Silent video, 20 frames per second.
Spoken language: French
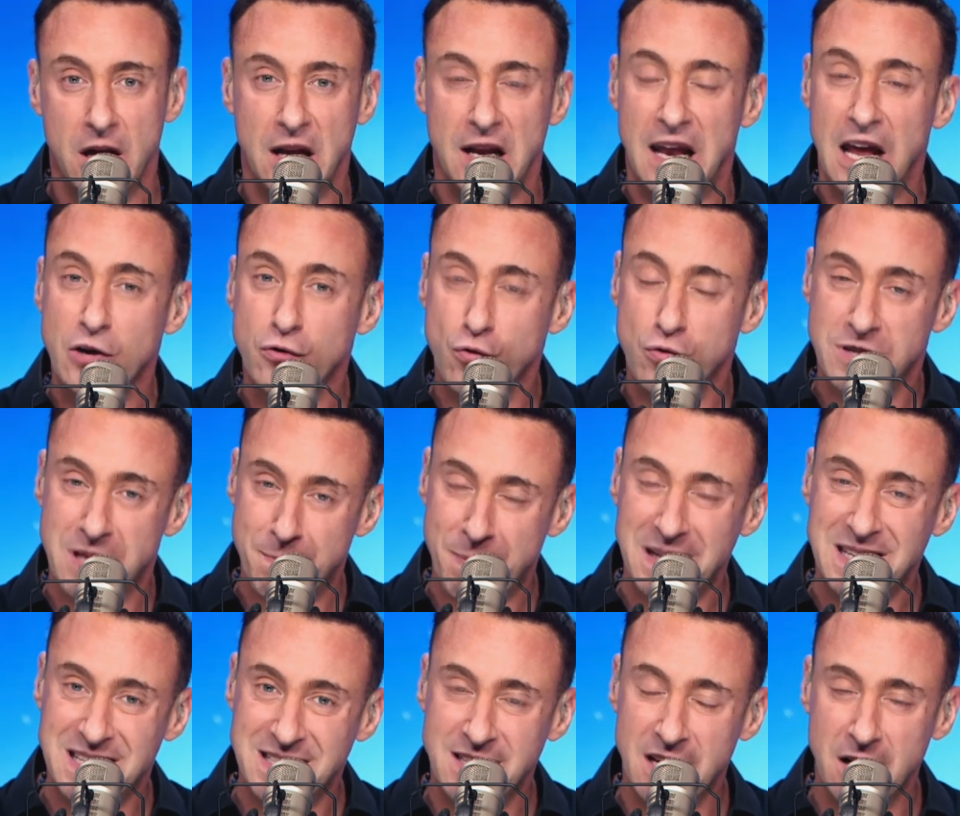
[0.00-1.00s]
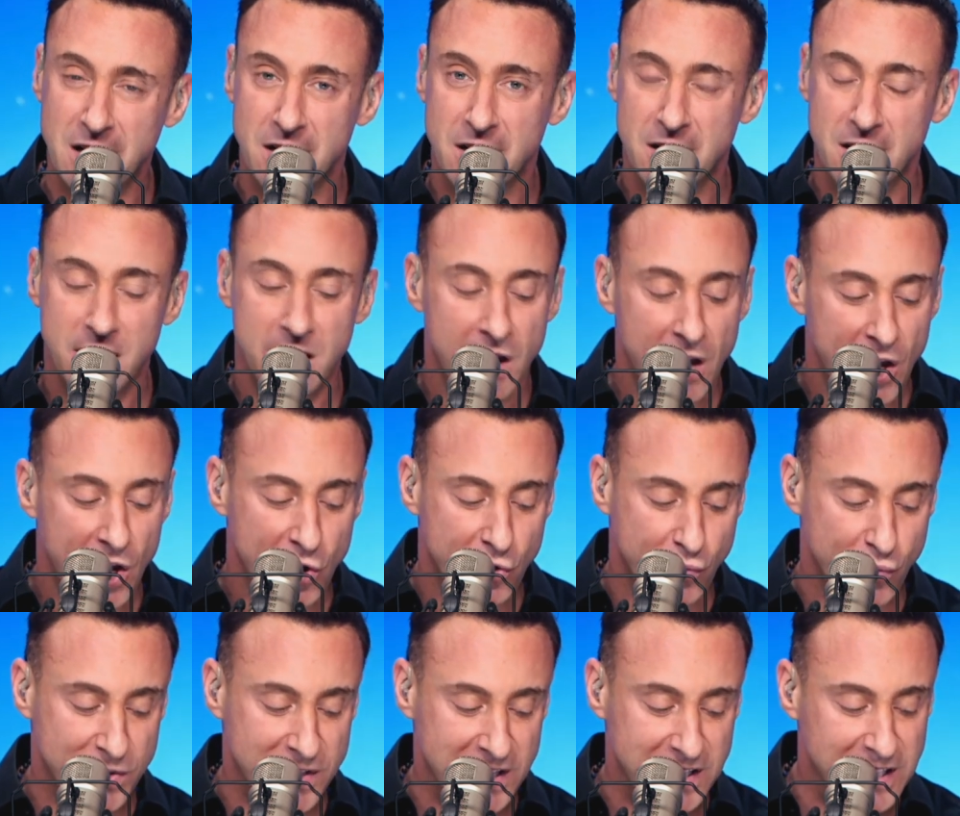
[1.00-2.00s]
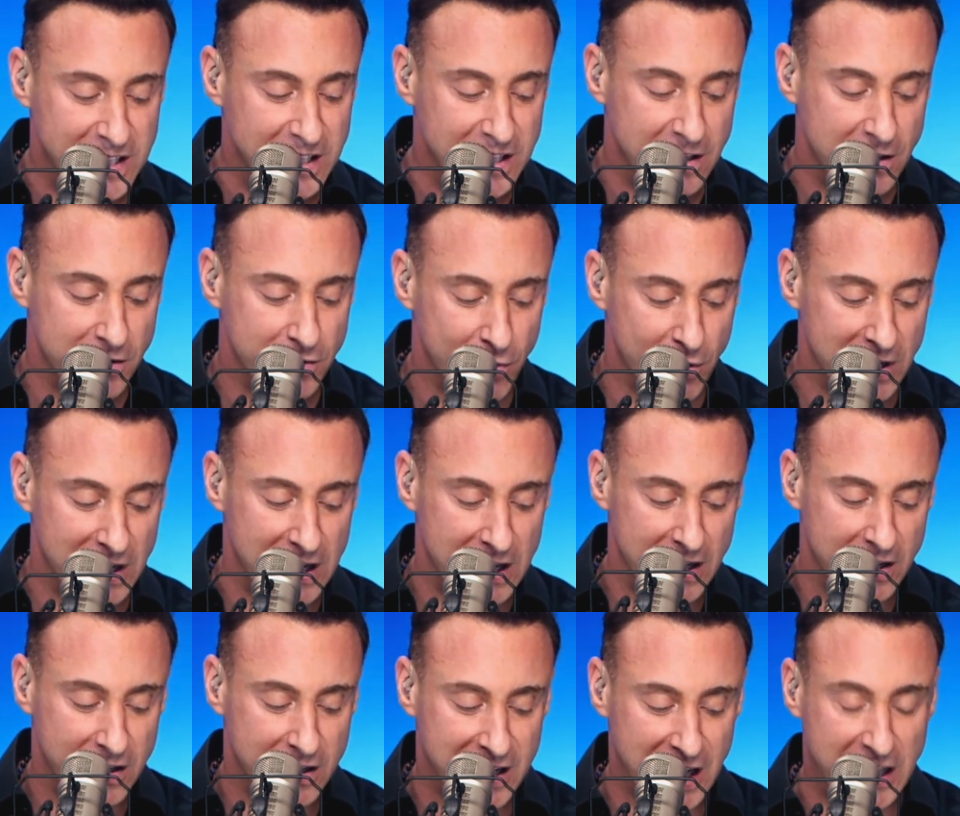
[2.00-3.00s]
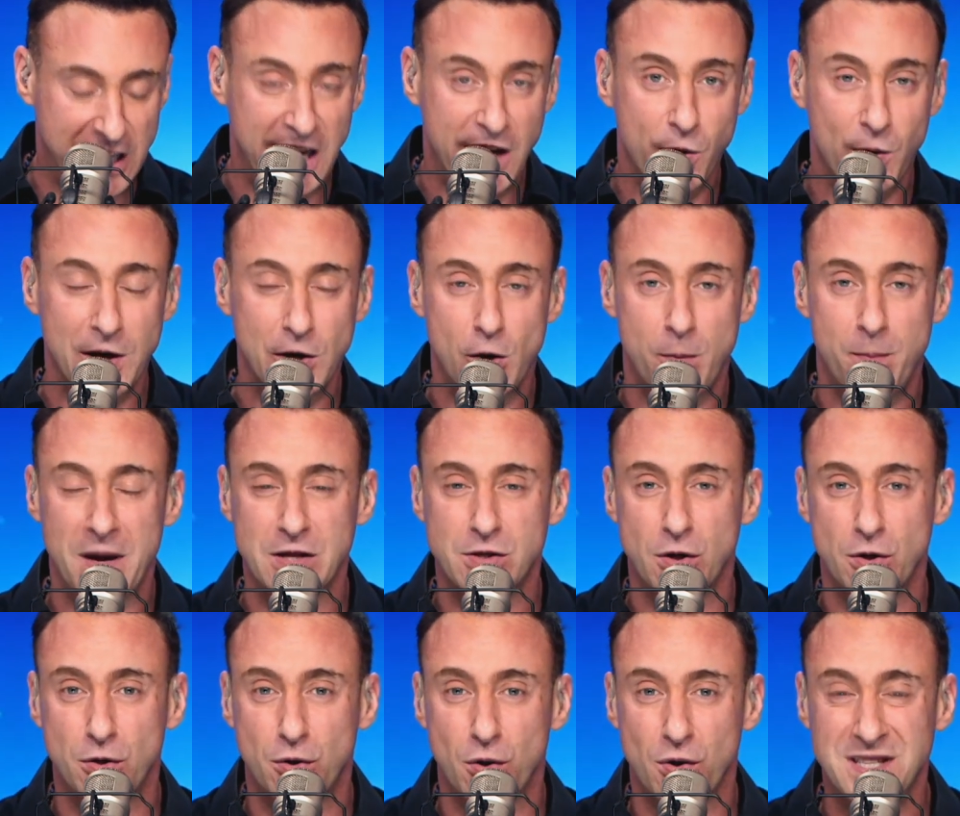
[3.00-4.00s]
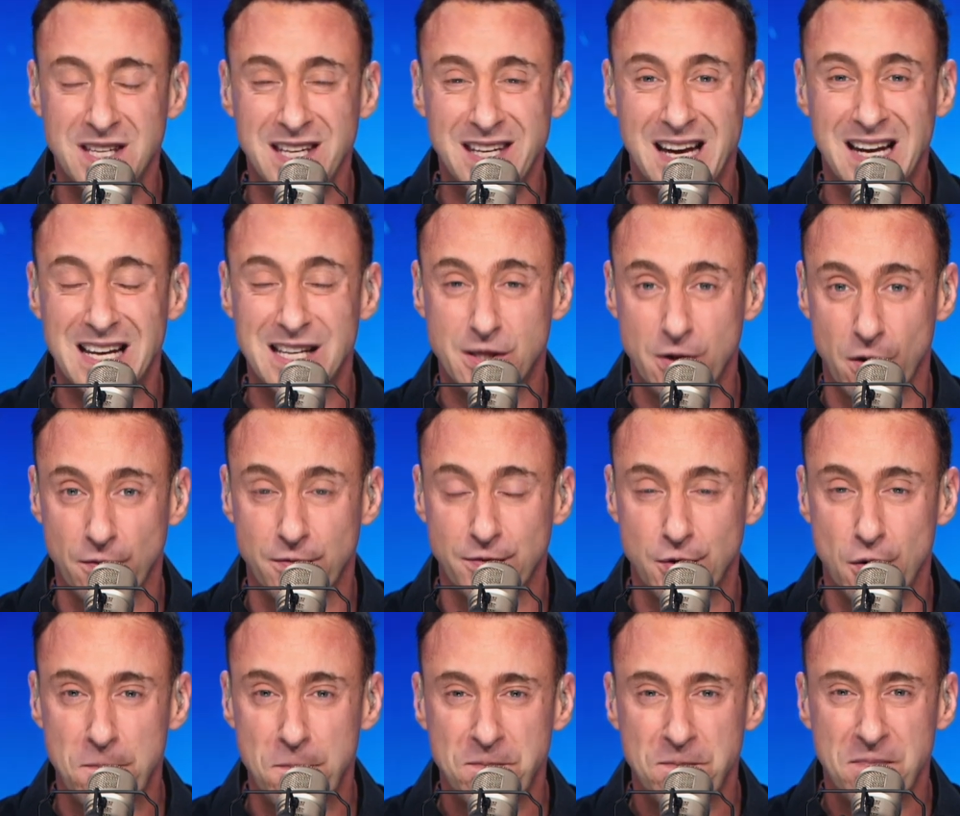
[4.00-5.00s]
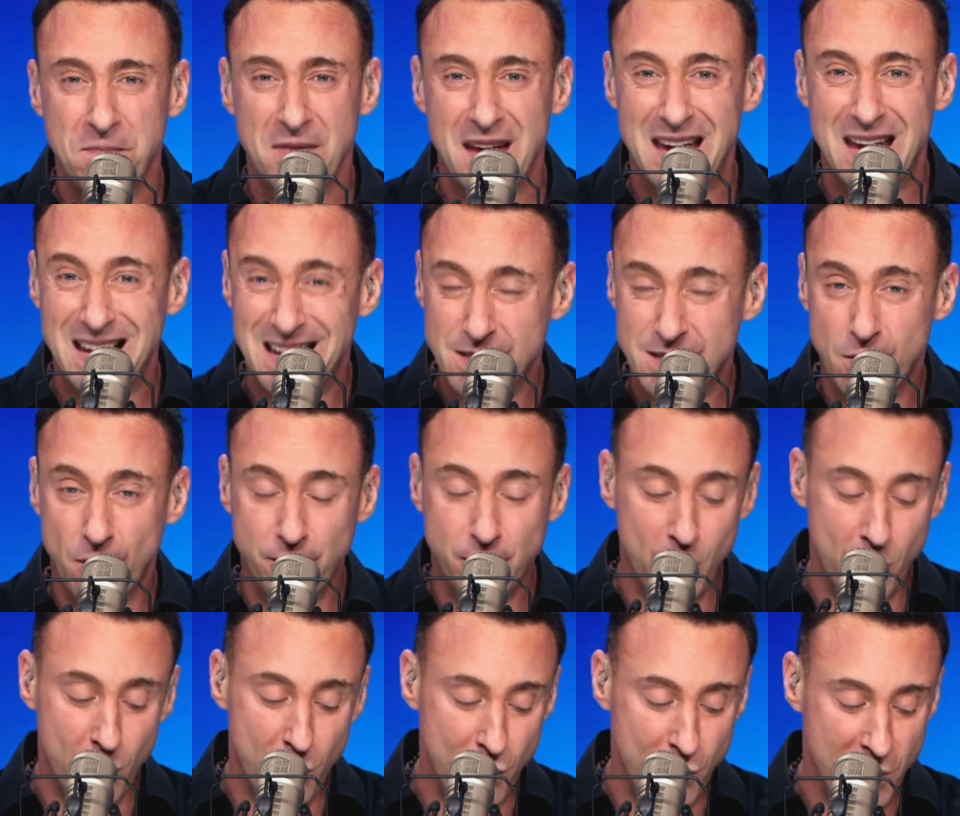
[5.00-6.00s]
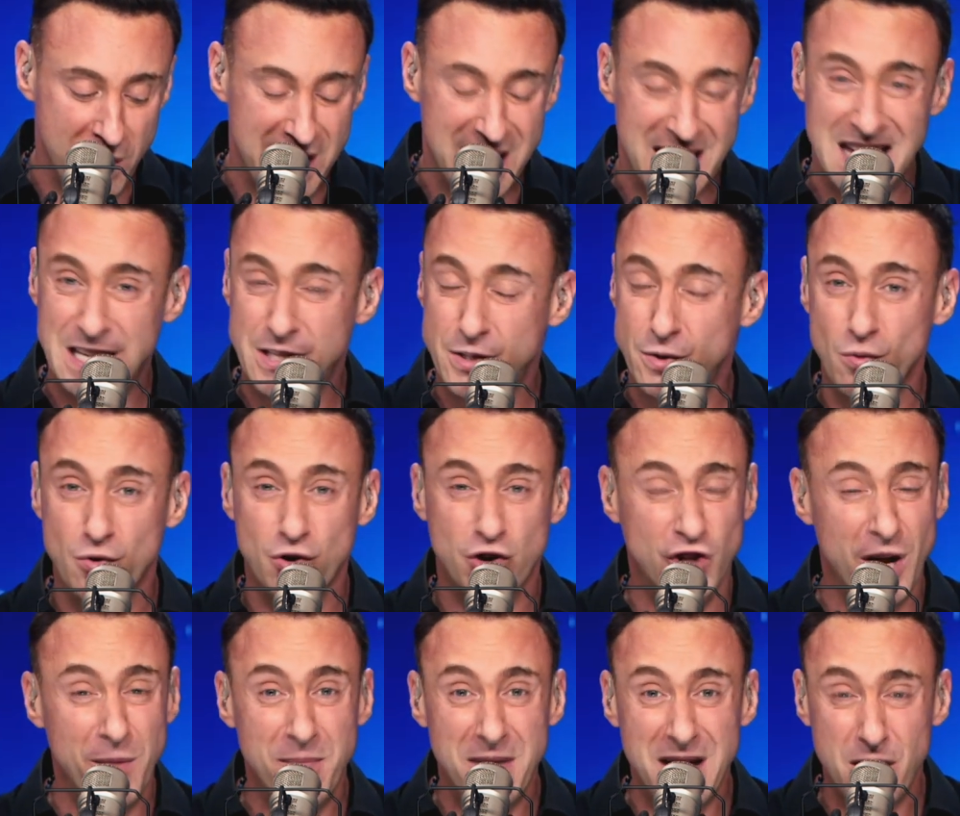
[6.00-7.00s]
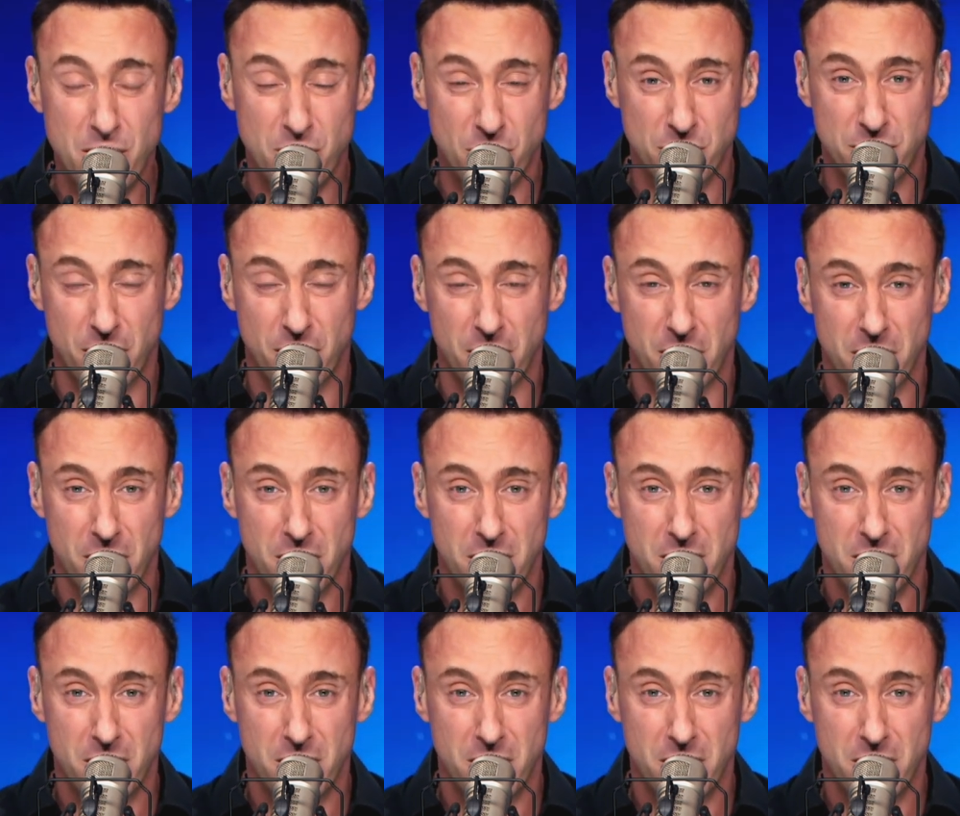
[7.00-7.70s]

Là, je ne vous ai pas dit ça. Je vous ai dit, dans les catégories des personnes toxiques, il y a les envieux. Et les envieux, eux, ils sont jamais contents.